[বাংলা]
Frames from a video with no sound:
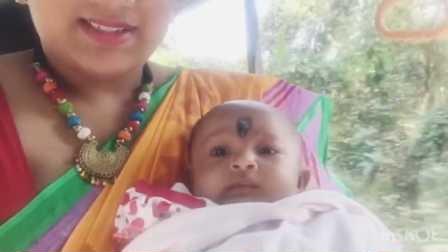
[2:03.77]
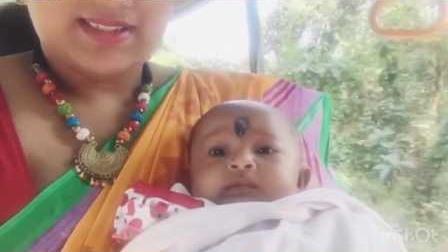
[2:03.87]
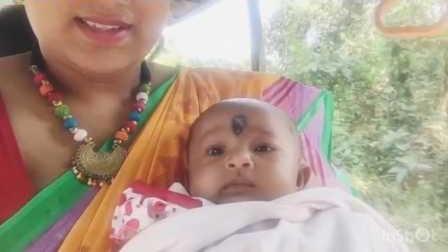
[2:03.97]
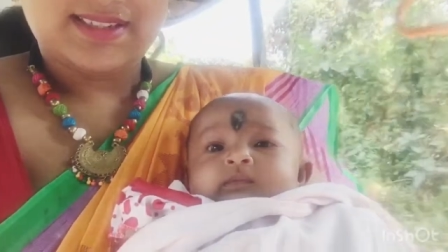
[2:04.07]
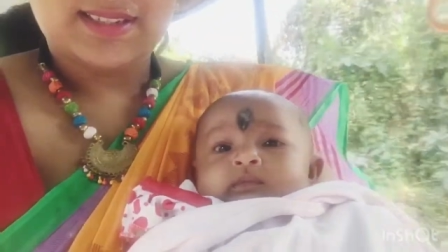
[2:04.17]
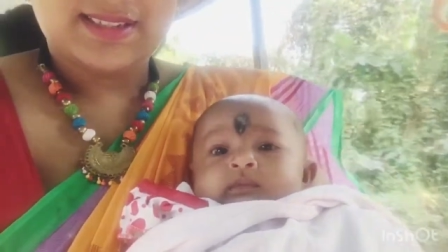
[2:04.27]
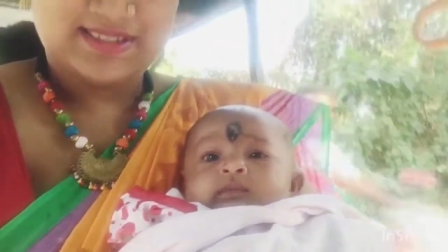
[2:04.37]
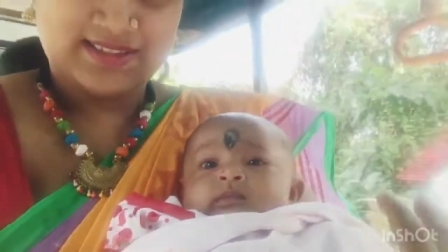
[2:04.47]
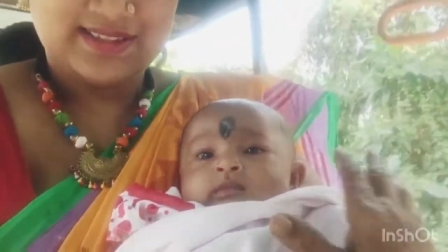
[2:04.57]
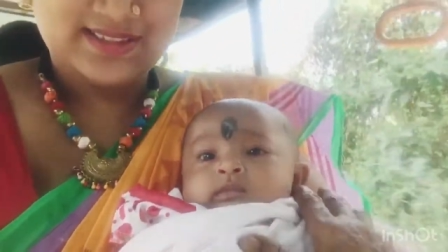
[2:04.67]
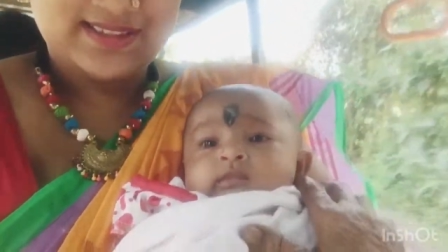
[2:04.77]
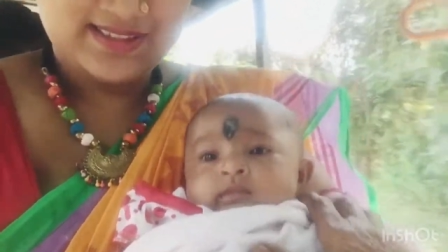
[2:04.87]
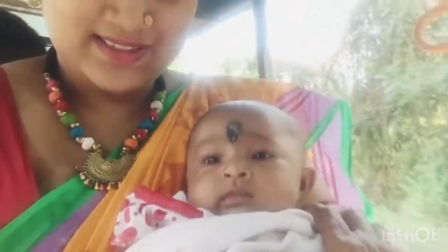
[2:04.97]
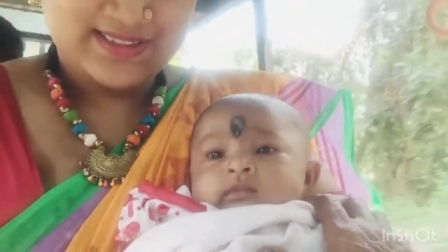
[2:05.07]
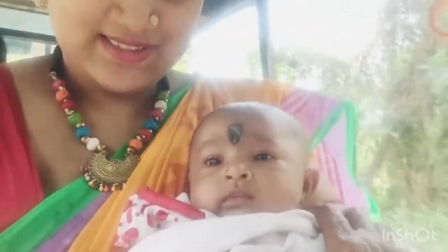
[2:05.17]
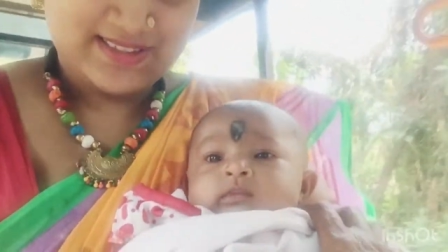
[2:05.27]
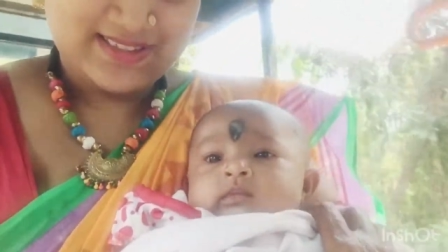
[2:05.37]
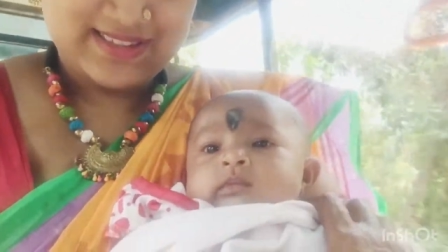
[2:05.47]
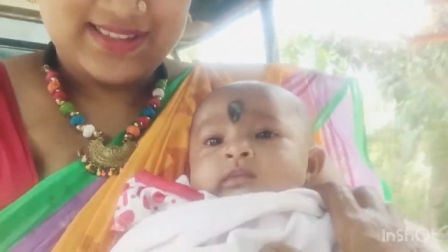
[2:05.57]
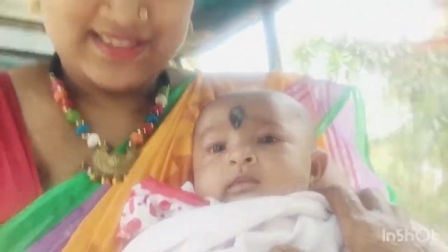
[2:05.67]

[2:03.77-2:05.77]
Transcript: দাদা আগে গেছে গাড়িতে করে